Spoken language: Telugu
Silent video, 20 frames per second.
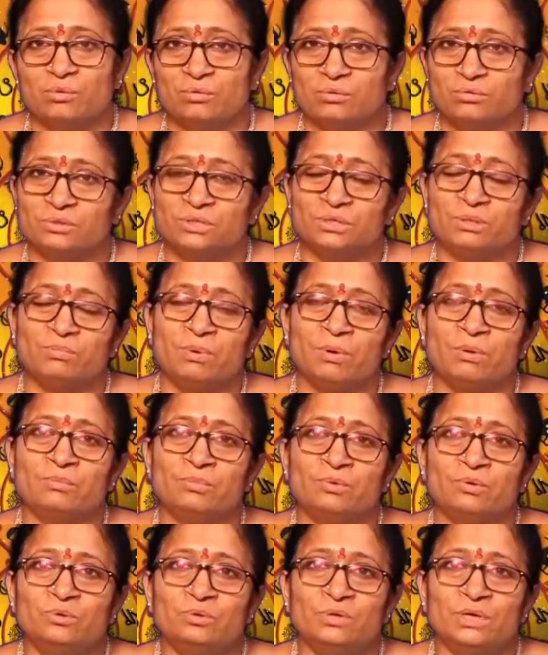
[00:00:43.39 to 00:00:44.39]
వృషభం
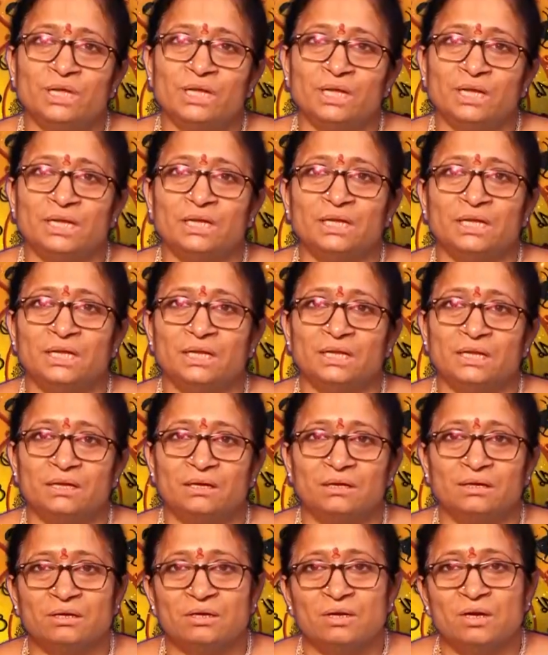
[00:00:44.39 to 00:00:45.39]
నుండి ఈయన
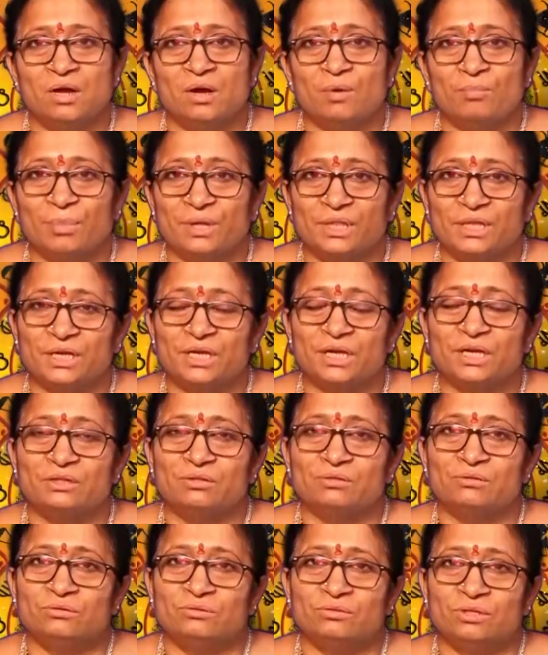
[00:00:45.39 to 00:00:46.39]

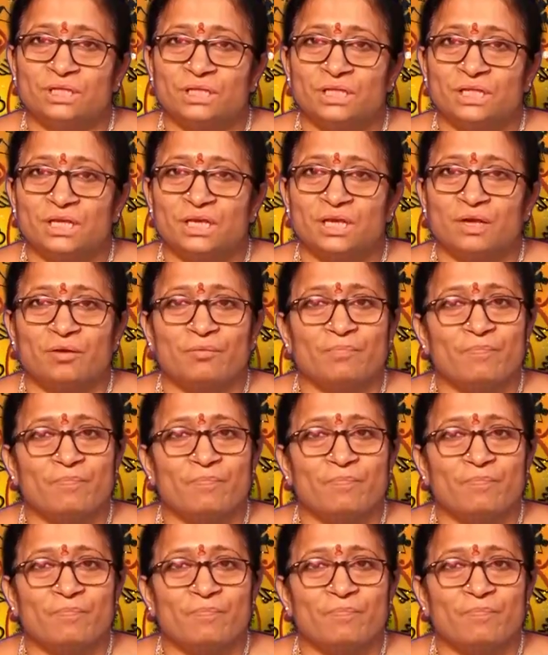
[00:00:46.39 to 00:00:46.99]
పదహైదవ తేదీ